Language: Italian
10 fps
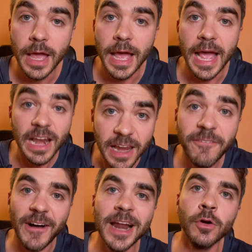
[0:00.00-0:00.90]
e li
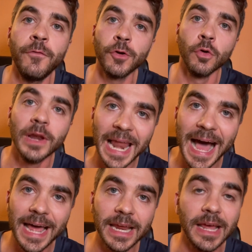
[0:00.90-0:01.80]
fanno
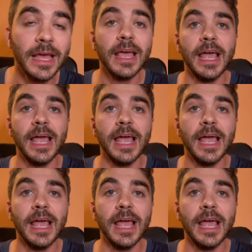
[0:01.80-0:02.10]
frullare,